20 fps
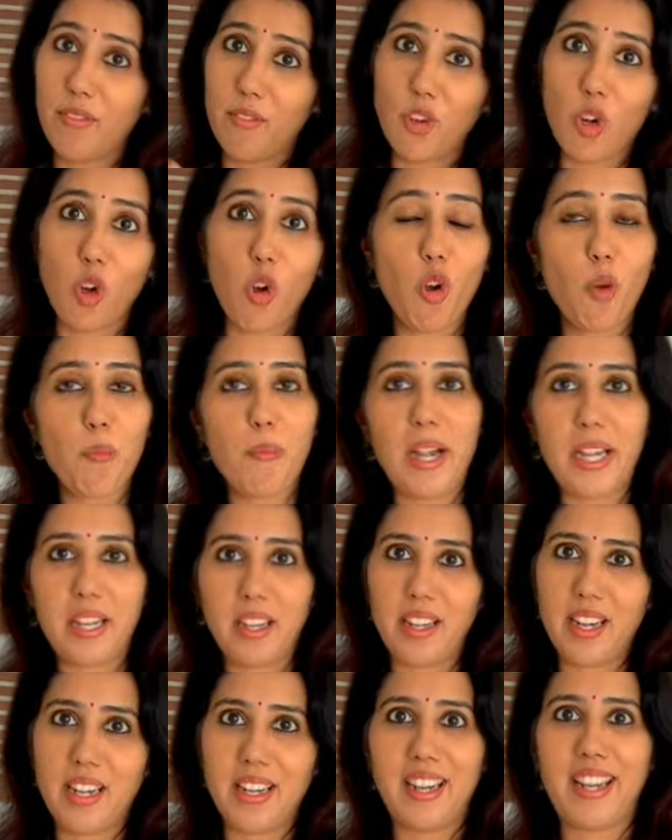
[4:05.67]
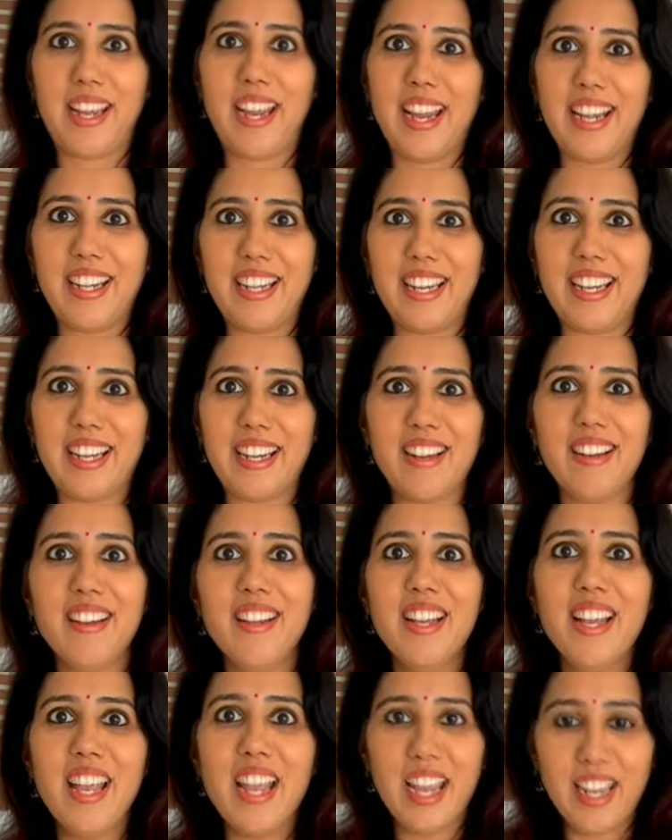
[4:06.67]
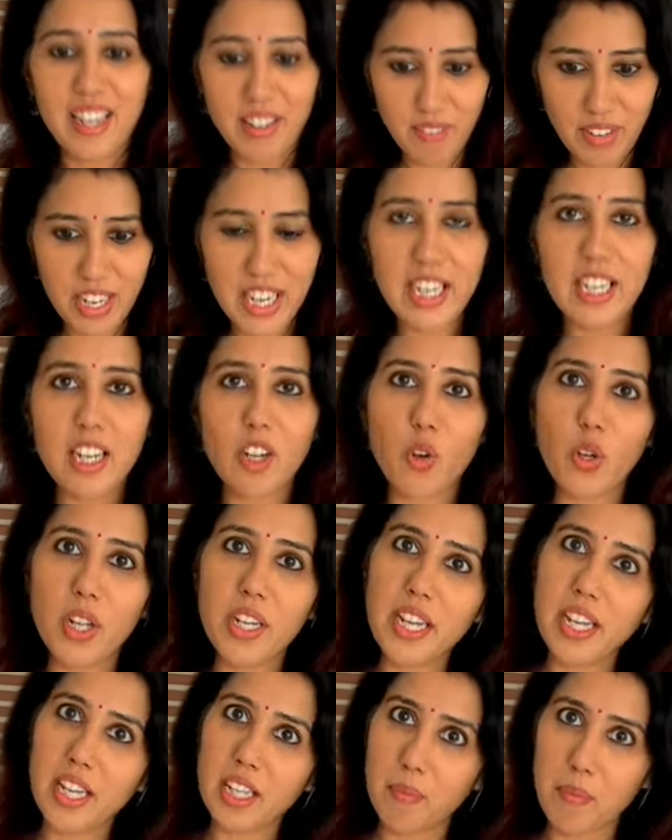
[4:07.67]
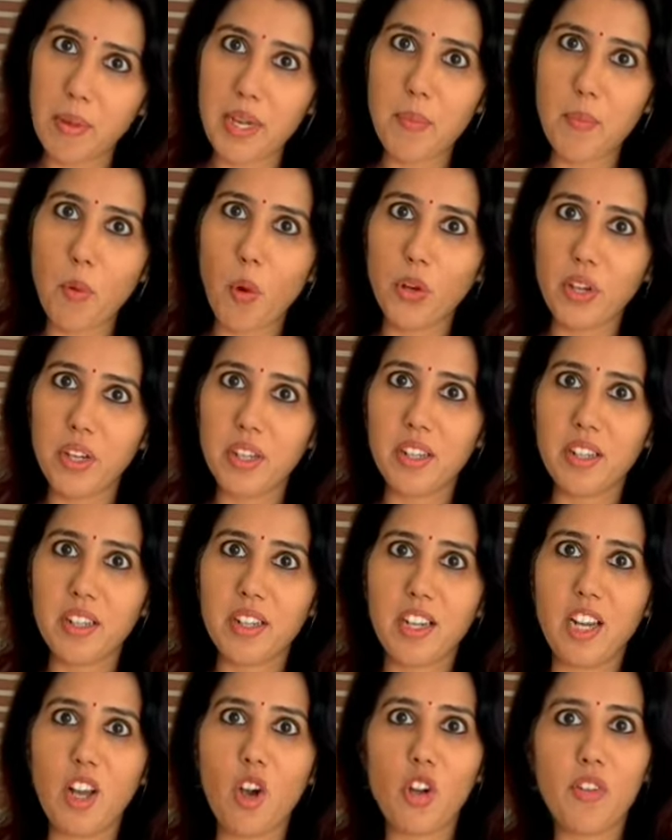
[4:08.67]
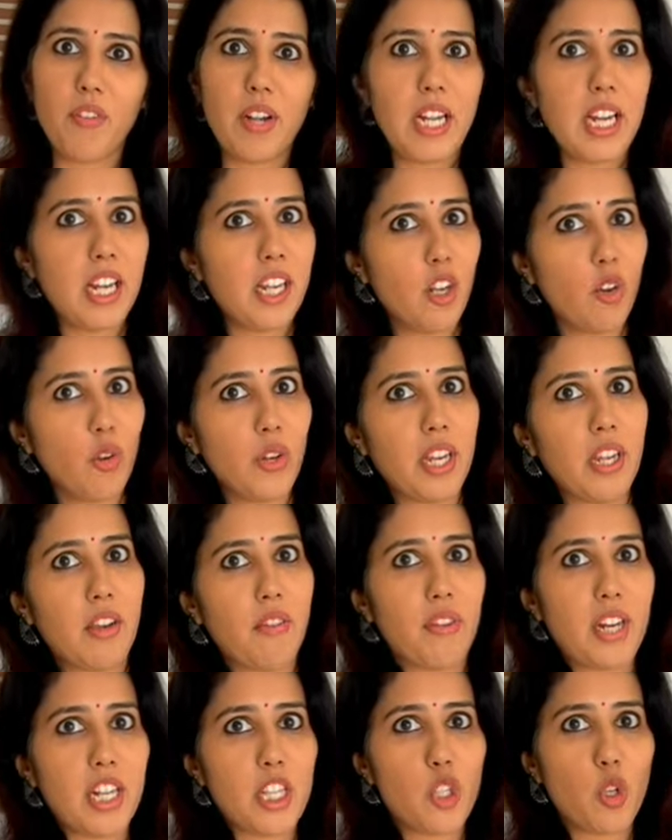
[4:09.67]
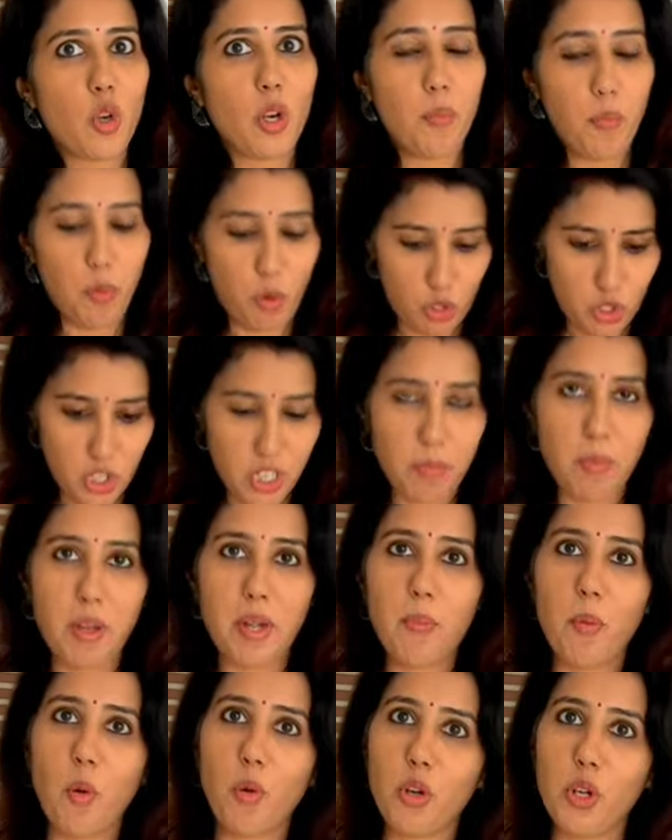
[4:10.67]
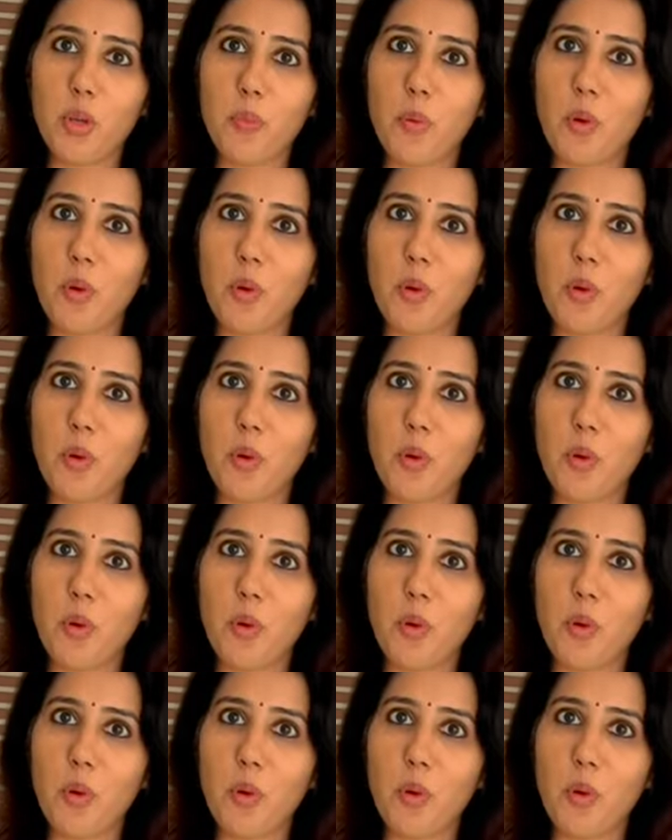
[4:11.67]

எவ்வளோ பெட்டர் என்ன கேட்டிங்கன்னா ஏன்னா வீட்டில் கூட நீங்கள் இந்த மாதிரி போட்டுட்டு இருக்கலாம் ஒரு வெளியிலையும் நீங்கள் ஃப்ரெண்ட்ஸோட பொறிச்சு இந்த மாதிரி போட்டுட்டு